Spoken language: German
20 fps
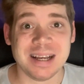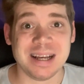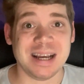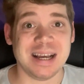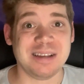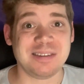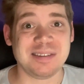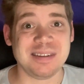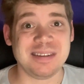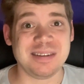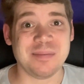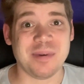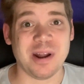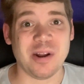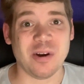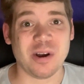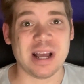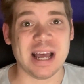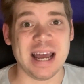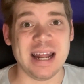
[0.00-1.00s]
Es ist immer
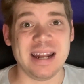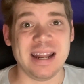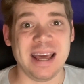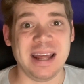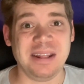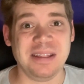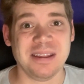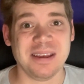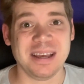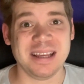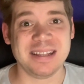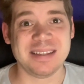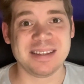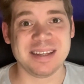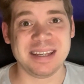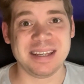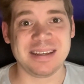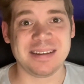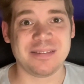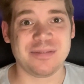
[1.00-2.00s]
noch kein Ende in
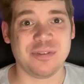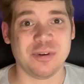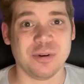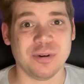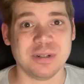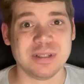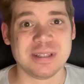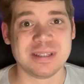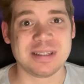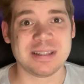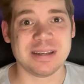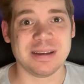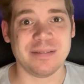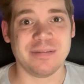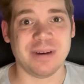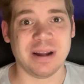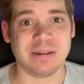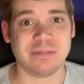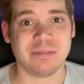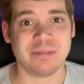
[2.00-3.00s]
Sicht für uns, äh,
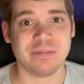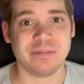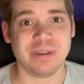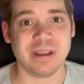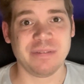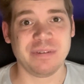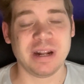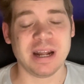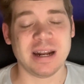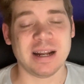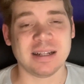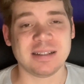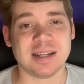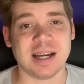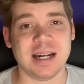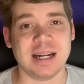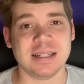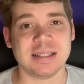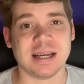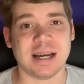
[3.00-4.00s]
wann wir wieder nach
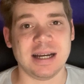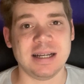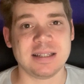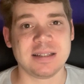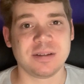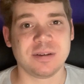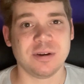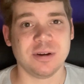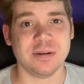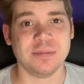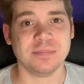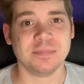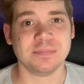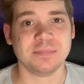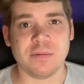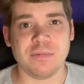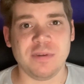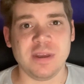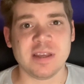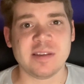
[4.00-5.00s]
Thailand reisen können.
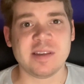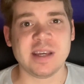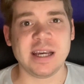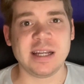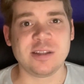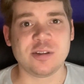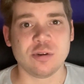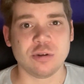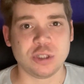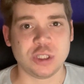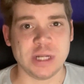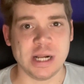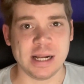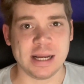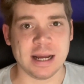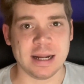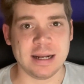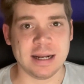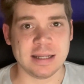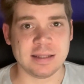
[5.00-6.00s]
Wie ihr seht, so schnell
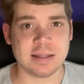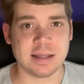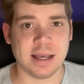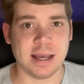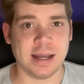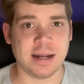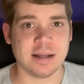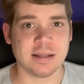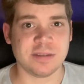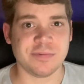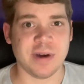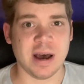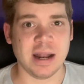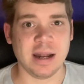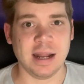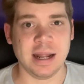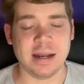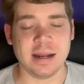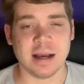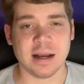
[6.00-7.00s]
kann das gehen. Es waren
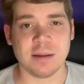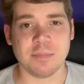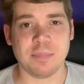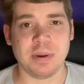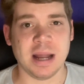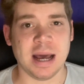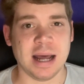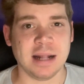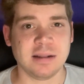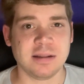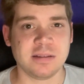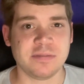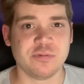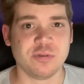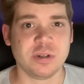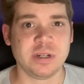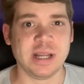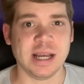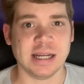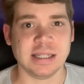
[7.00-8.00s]
Länder geplant, es
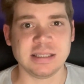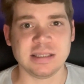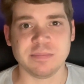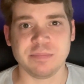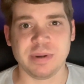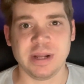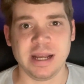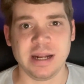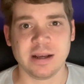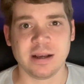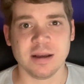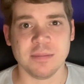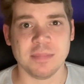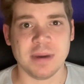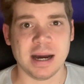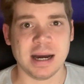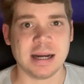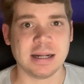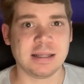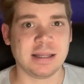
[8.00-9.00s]
wurden die ersten Pläne
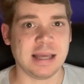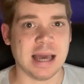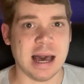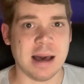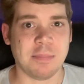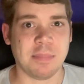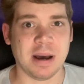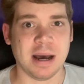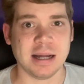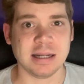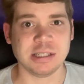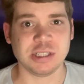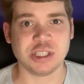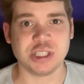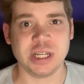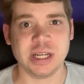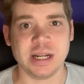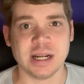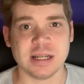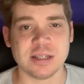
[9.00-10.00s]
gemacht. Japan,
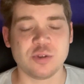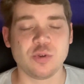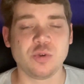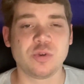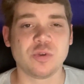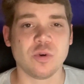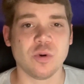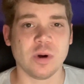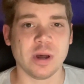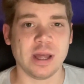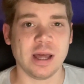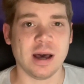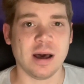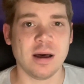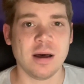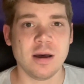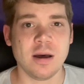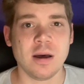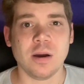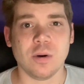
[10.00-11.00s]
China,
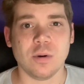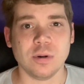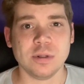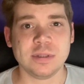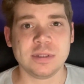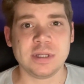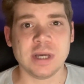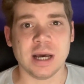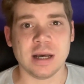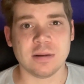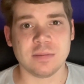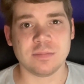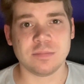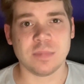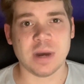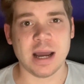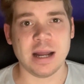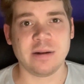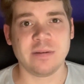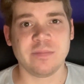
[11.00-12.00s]
Südkorea. Und ja,
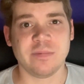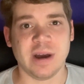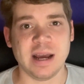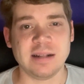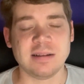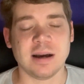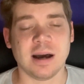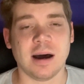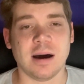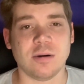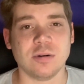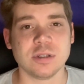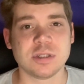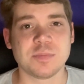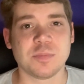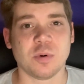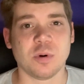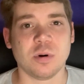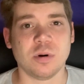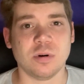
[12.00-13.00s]
ein weiterer
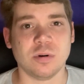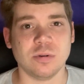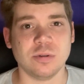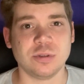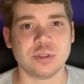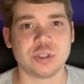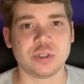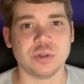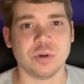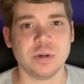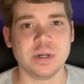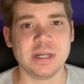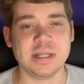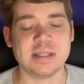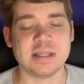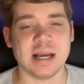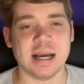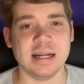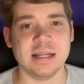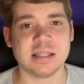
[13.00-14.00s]
Ausbruch und schon
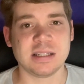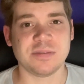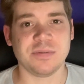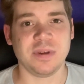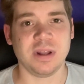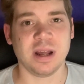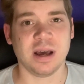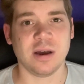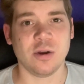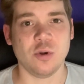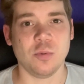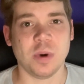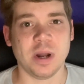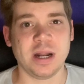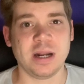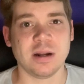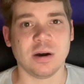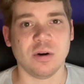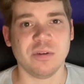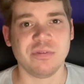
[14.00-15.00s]
ist alles wieder über
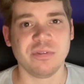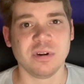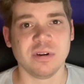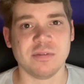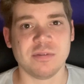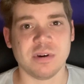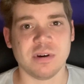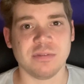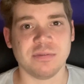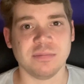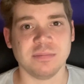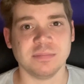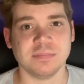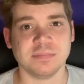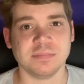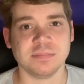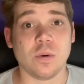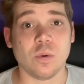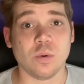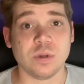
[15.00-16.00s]
den Haufen geworfen.
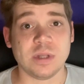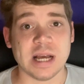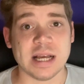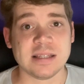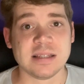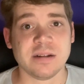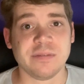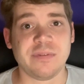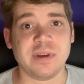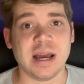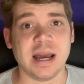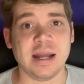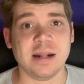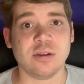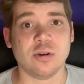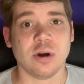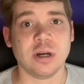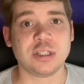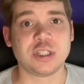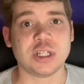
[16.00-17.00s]
Und da sind wir in
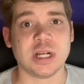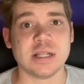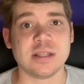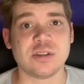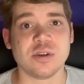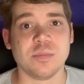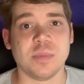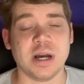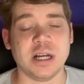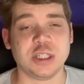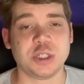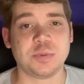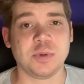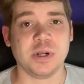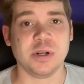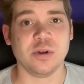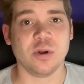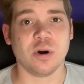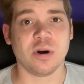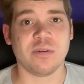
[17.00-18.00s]
Deutschland zum Beispiel
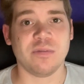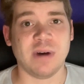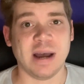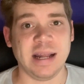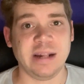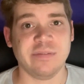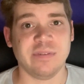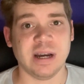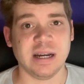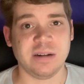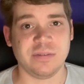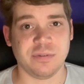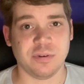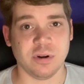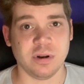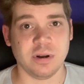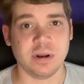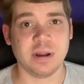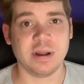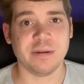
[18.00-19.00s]
noch weit, weit
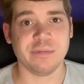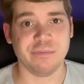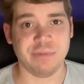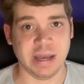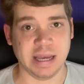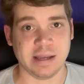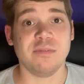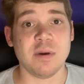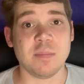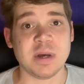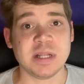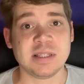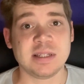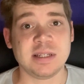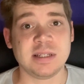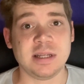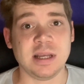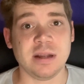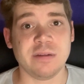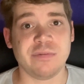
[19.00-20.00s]
von weg, wenn man sich
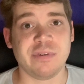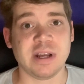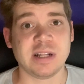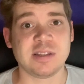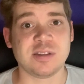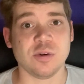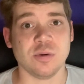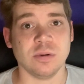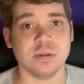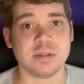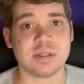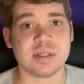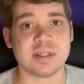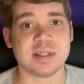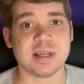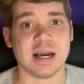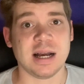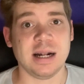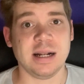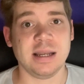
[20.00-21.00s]
die
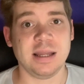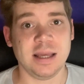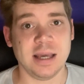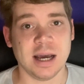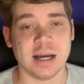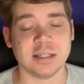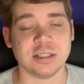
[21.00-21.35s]
Infektionszahlen hier